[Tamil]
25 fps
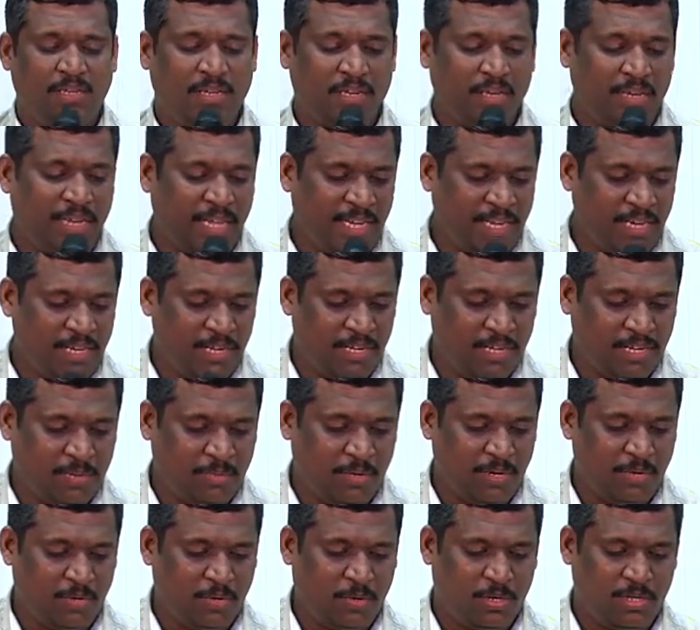நயன்
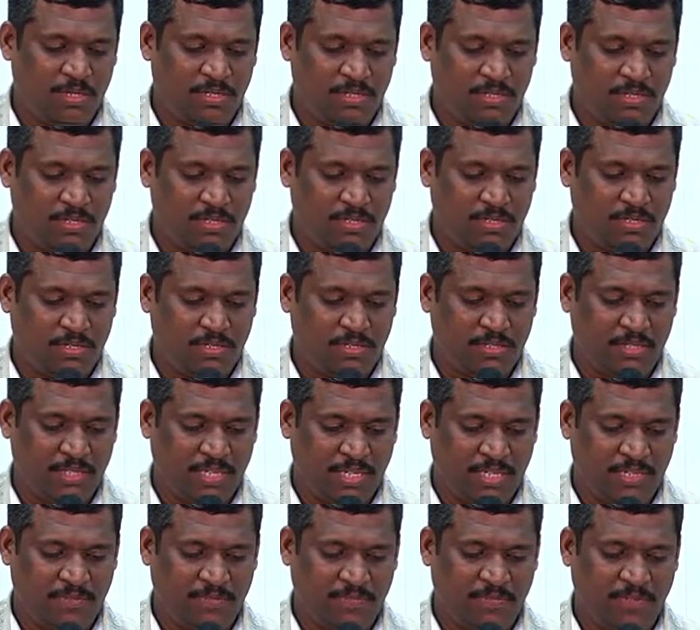டபுள் ஒன்
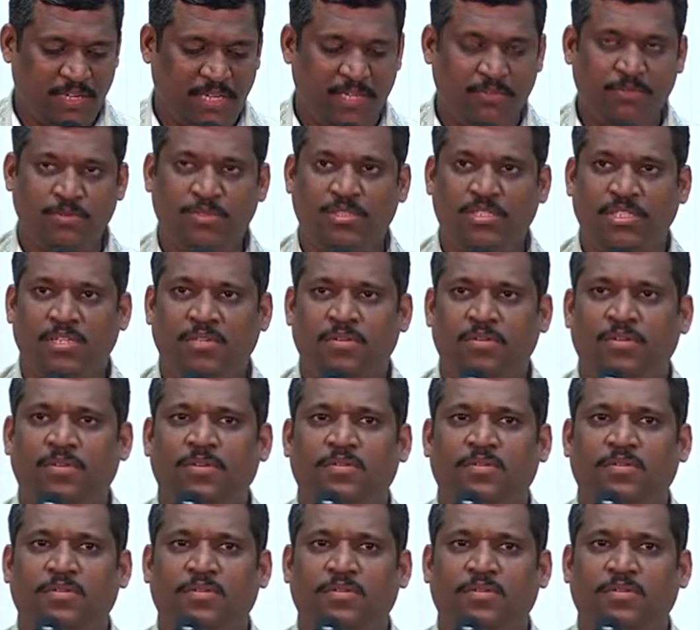த்ரீ ஃபைவ் ஜீரோ